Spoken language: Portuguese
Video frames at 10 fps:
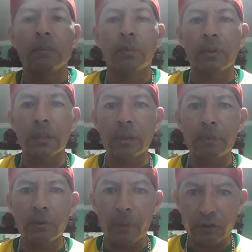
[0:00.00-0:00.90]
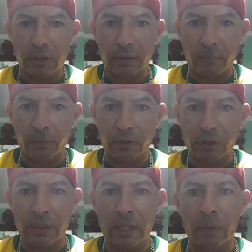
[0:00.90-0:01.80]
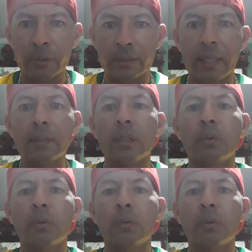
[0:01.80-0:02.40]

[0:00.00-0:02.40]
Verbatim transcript: Porque também não adianta você chegar a 80,